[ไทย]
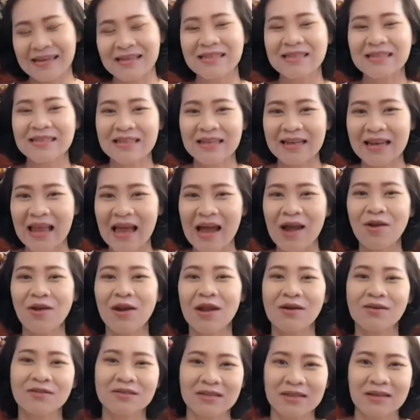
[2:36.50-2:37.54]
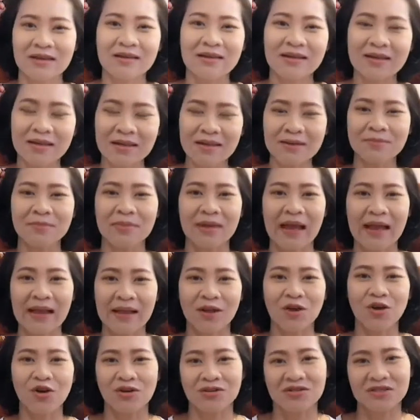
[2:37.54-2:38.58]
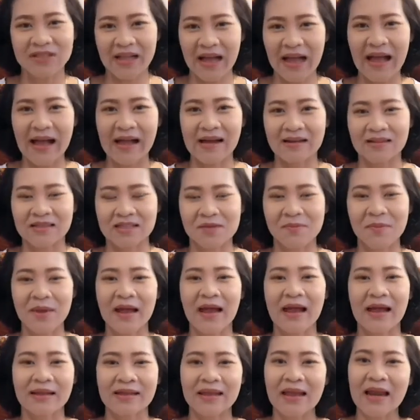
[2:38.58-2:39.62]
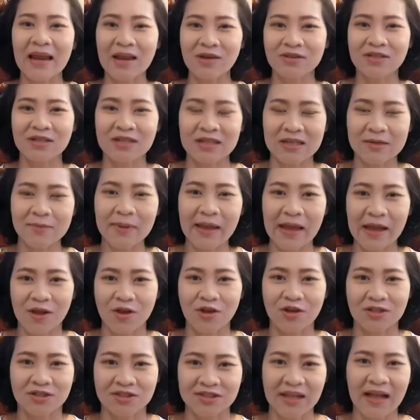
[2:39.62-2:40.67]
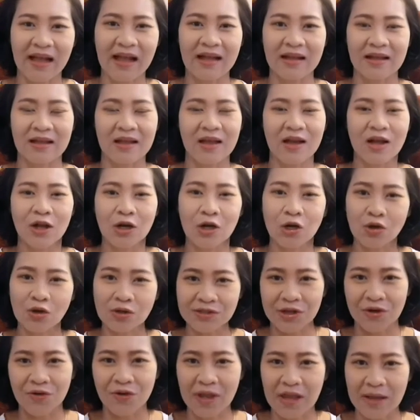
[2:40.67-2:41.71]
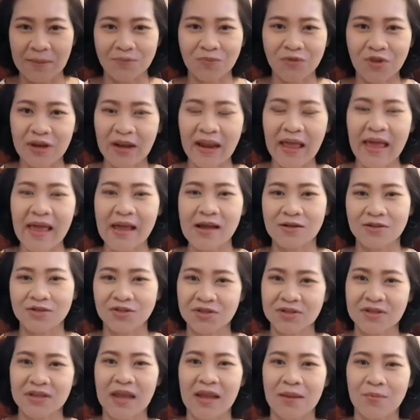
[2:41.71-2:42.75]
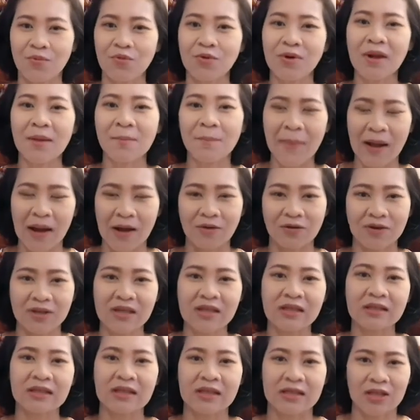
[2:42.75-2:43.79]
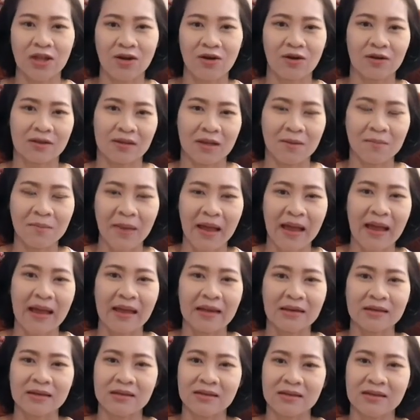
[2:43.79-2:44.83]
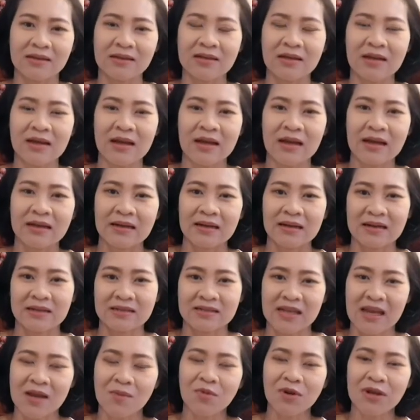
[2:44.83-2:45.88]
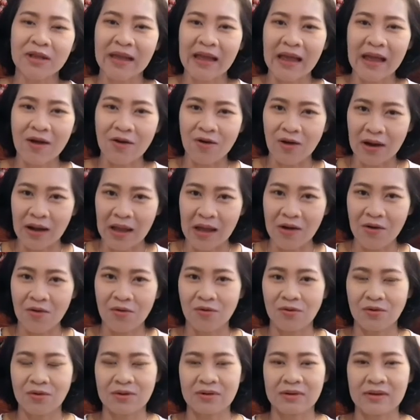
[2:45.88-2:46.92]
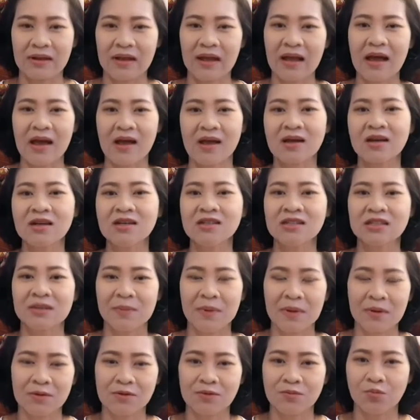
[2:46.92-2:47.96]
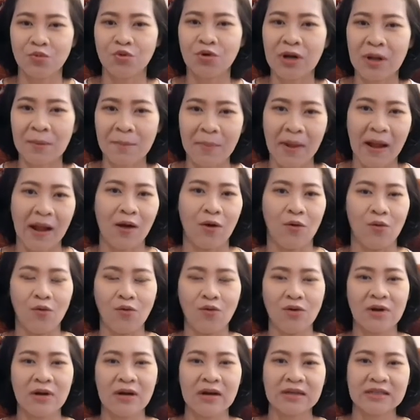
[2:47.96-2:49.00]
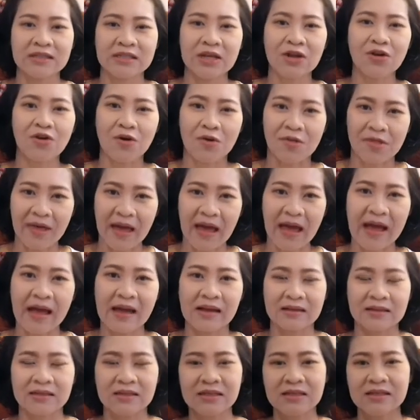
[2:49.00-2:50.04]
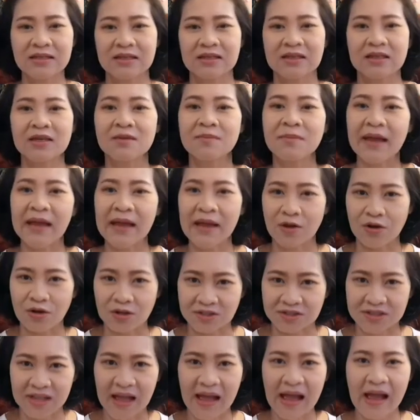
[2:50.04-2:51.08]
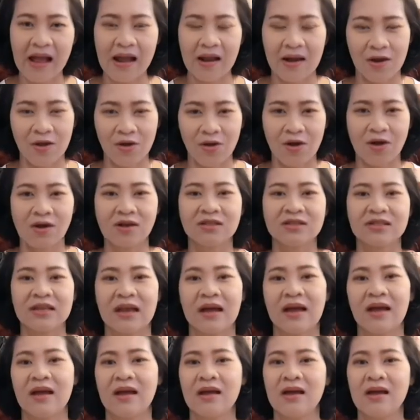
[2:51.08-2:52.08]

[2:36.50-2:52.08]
จริงๆแล้วเราจะเริ่มการก่อสร้างใช่ไหมคะ ถ้าเราจะเริ่มการก่อสร้าง ลงเสาเข็มต้นแรก ส่วนใหญ่ผู้รับเหมาที่ติดต่อติ๊กมาหรืออใช้บริการของเรานะคะ ก็คือจะเป็นผู้รับเหมาช่างก่อสร้างที่จะเริ่มการก่อสร้าง แล้วก็จะ